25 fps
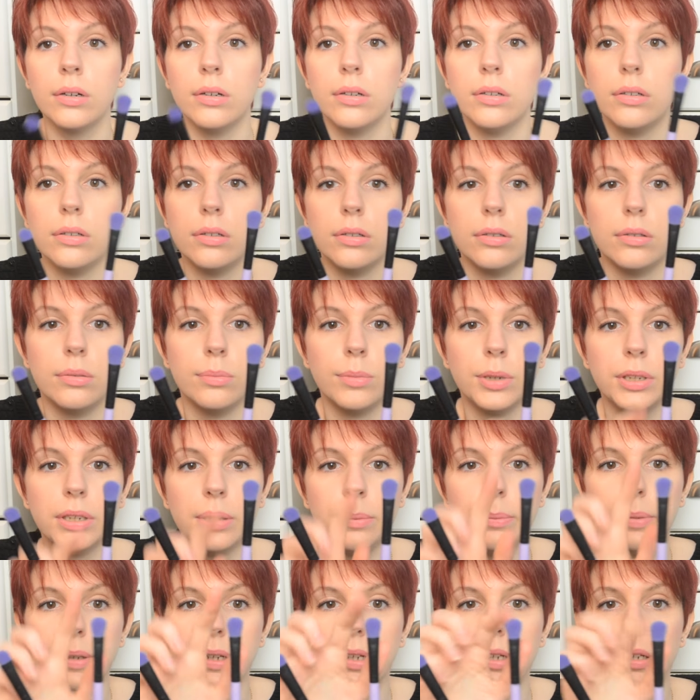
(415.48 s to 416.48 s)
euh, moi
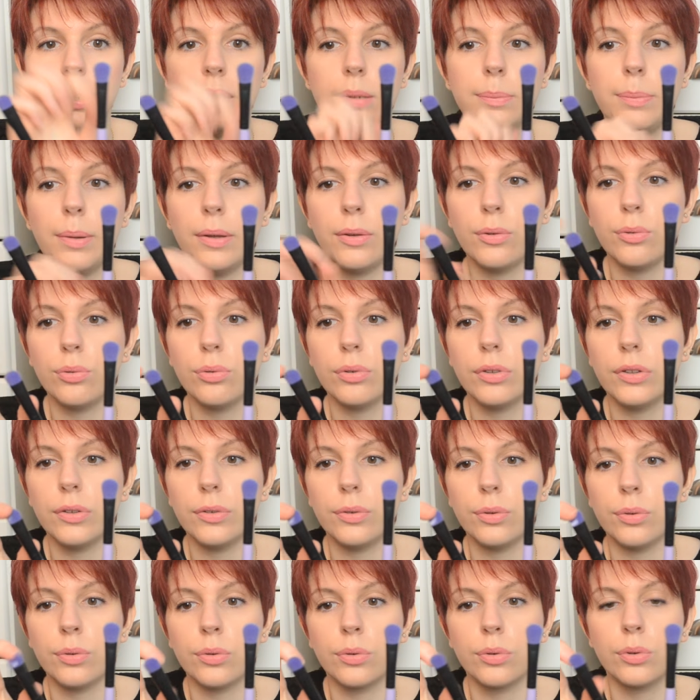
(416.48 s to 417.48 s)
j'aime bien les pinceaux qui
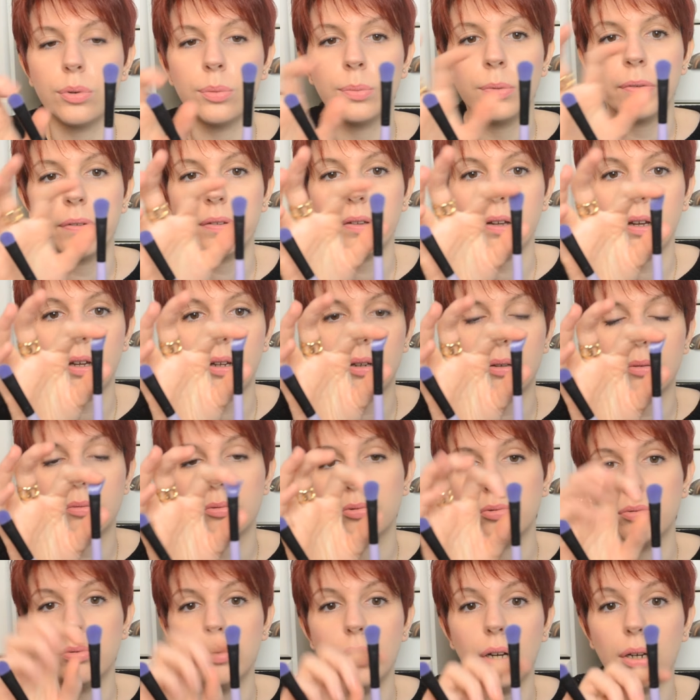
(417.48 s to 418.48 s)
sont comme ça.
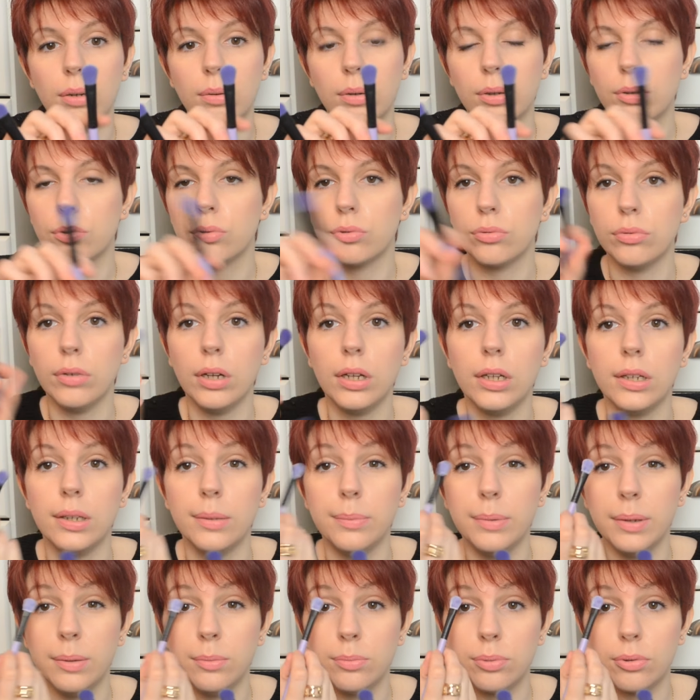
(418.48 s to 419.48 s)
Celui-là, quoique celui-là, il est
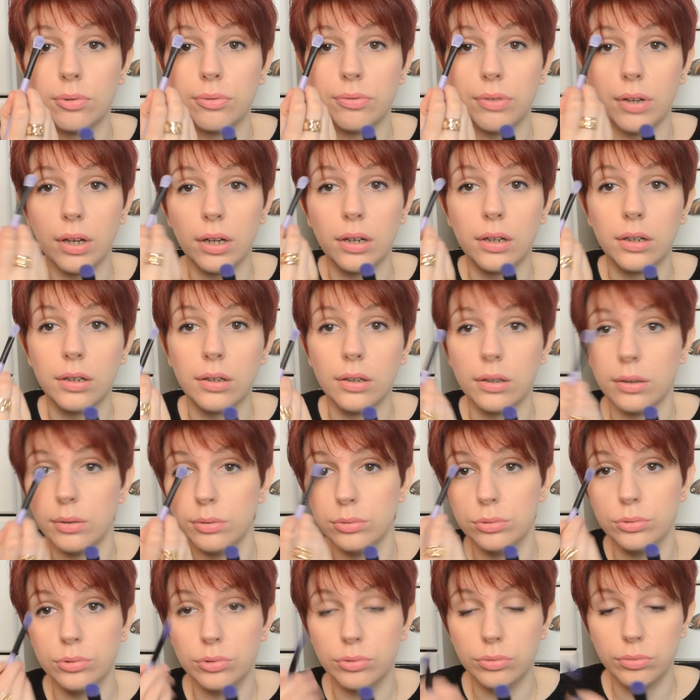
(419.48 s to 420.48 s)
bien pour faire
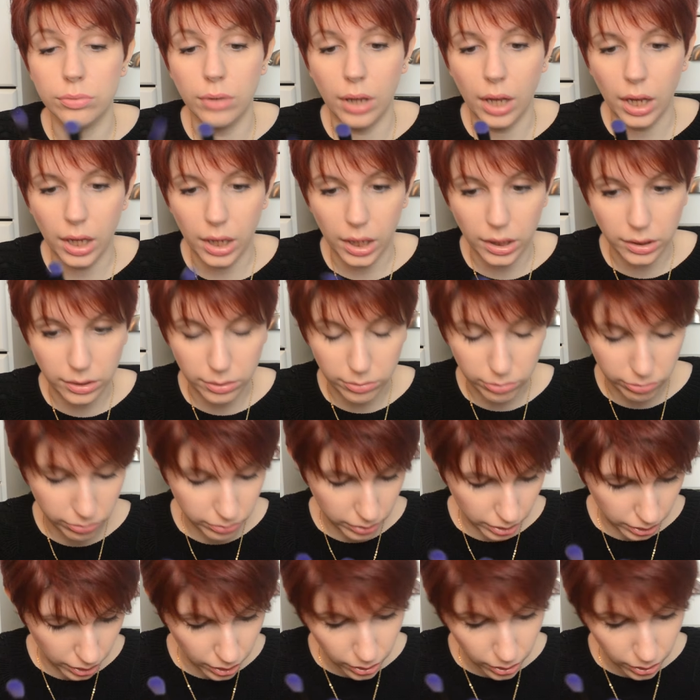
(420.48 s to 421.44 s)
le dessous de la et tout.